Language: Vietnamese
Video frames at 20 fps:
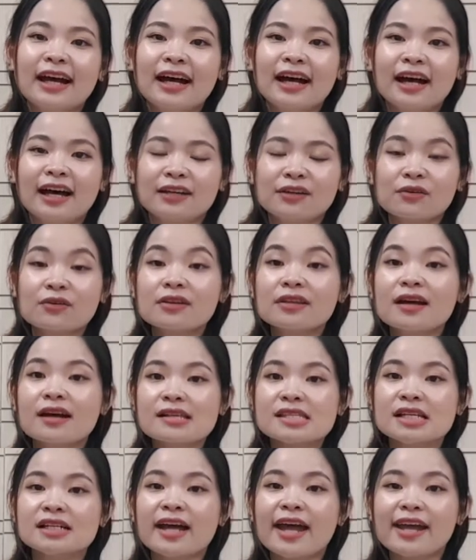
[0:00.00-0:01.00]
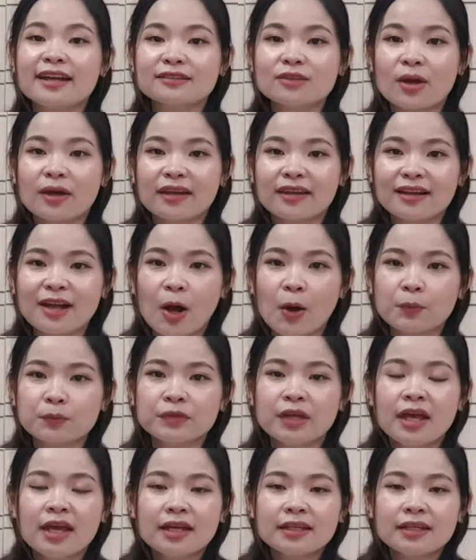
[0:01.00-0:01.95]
ờ, nó có thật sự an toàn hay không